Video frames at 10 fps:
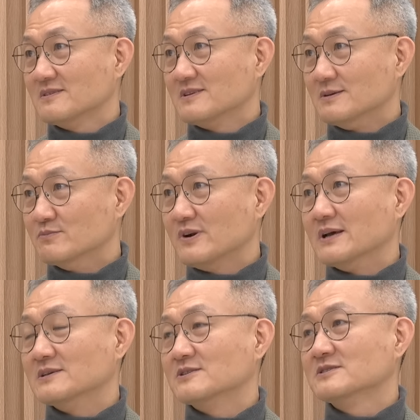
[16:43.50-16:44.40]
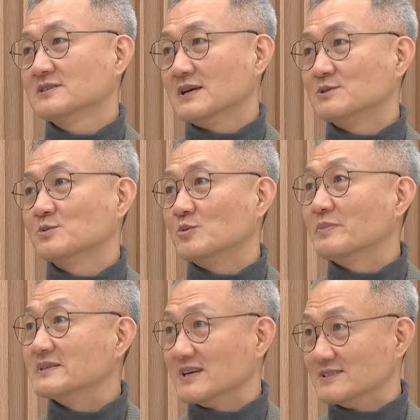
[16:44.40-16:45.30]
인플레이션은 계속
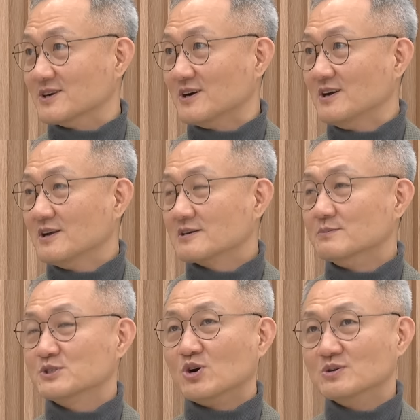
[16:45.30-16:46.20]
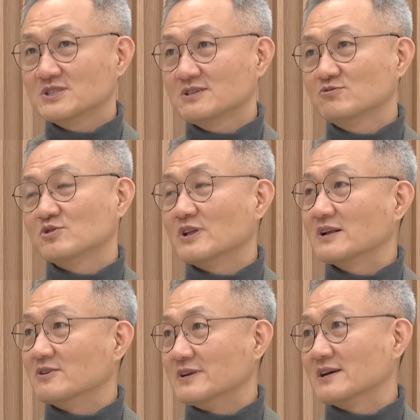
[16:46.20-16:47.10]
높아지겠죠. 음. 그러면 정치를 우선할
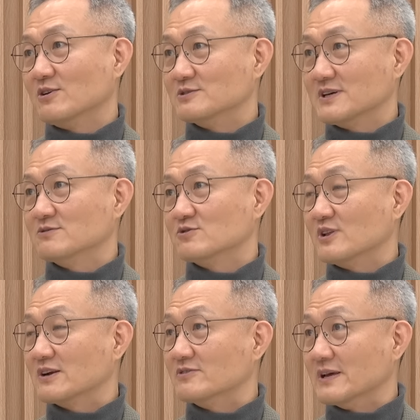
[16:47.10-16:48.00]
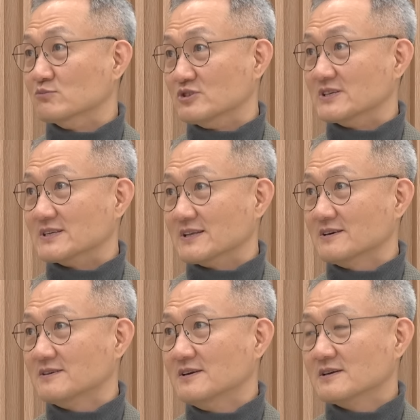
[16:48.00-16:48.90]
거냐 경제를 우선할 거냐의 문제잖아요.
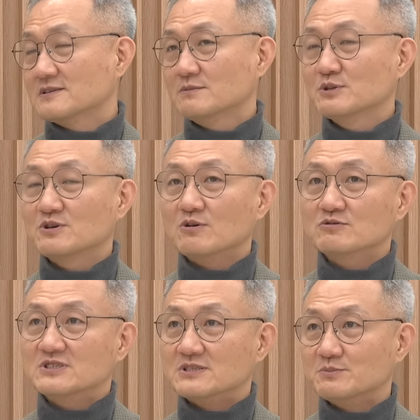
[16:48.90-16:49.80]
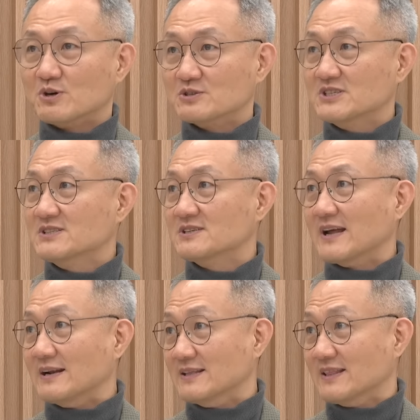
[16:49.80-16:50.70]
그러면 결국은 지금 정치인들
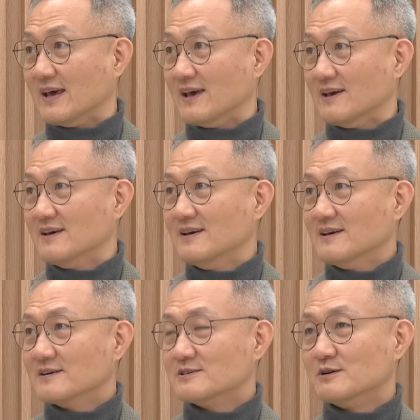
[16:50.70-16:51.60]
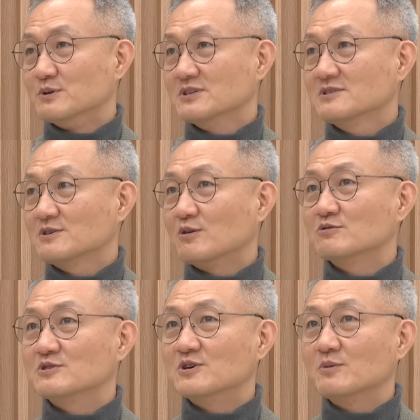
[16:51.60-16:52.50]
난리인데 그러면은 결,
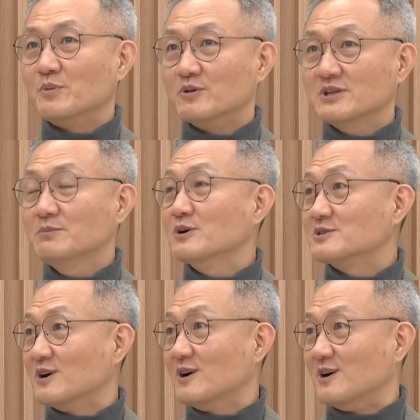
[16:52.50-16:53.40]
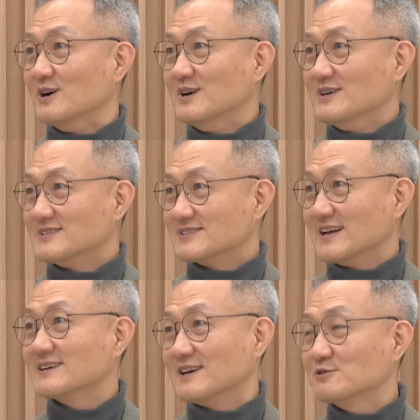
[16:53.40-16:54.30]
그걸 버티면서
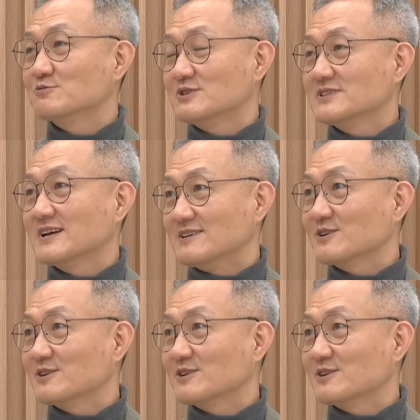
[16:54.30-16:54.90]
그냥 계속 우리 그냥 이렇게